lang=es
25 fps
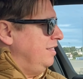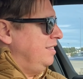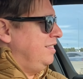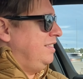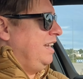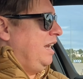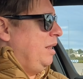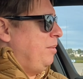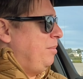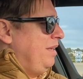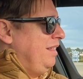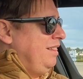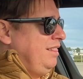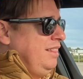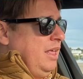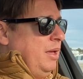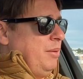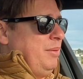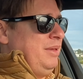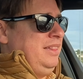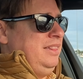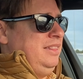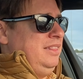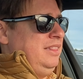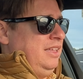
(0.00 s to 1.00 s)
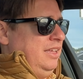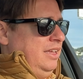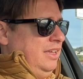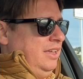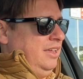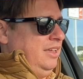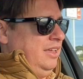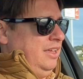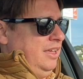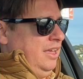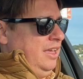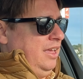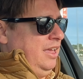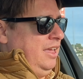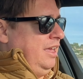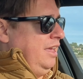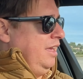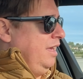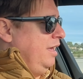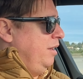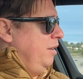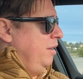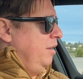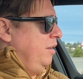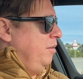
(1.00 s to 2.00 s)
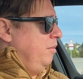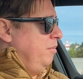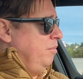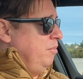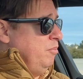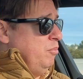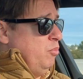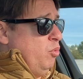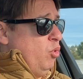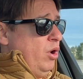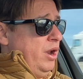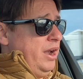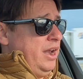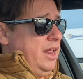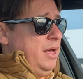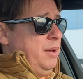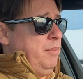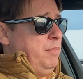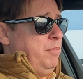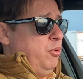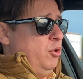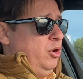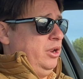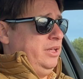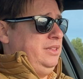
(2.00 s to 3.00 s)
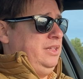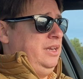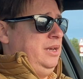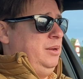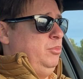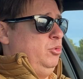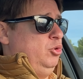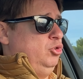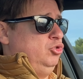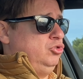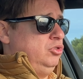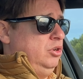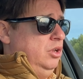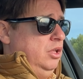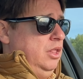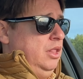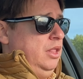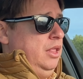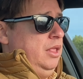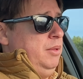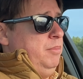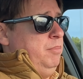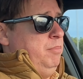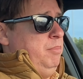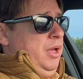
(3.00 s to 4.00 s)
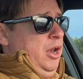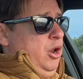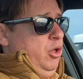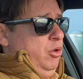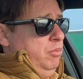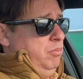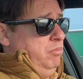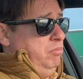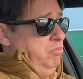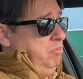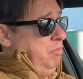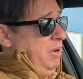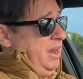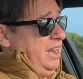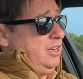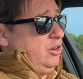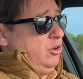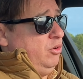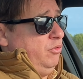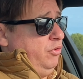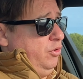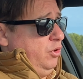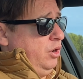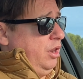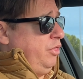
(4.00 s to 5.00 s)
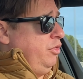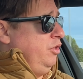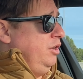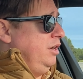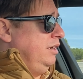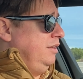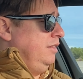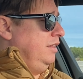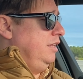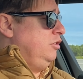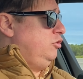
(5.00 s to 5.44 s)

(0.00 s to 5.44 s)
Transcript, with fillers: tremendamente eh, buena porque tenemos varias configuraciones, de